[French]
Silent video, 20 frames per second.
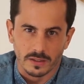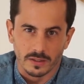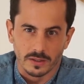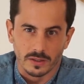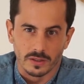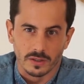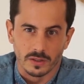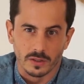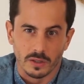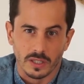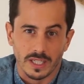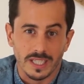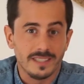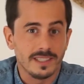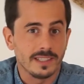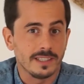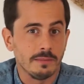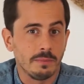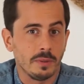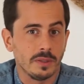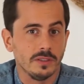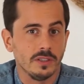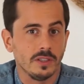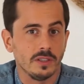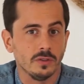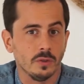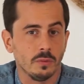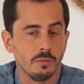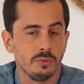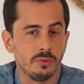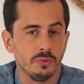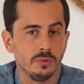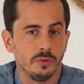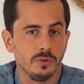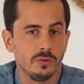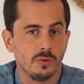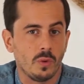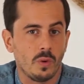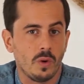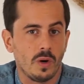les indépendants n'ont plus
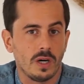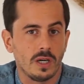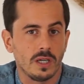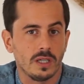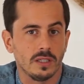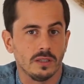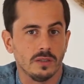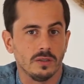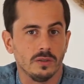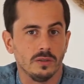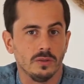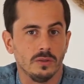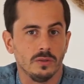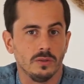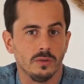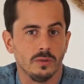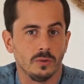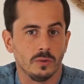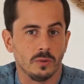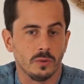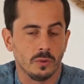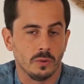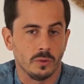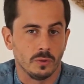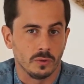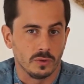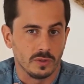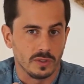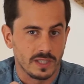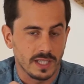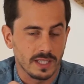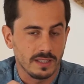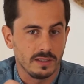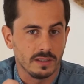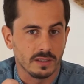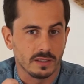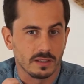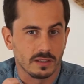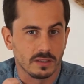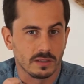droit aux
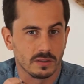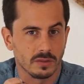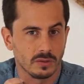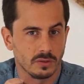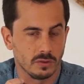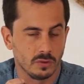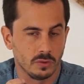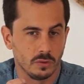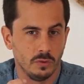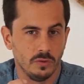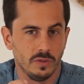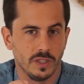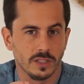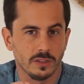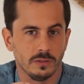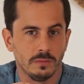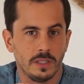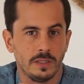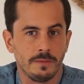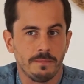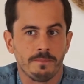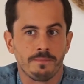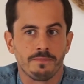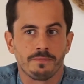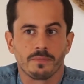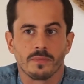aides du gouvernement.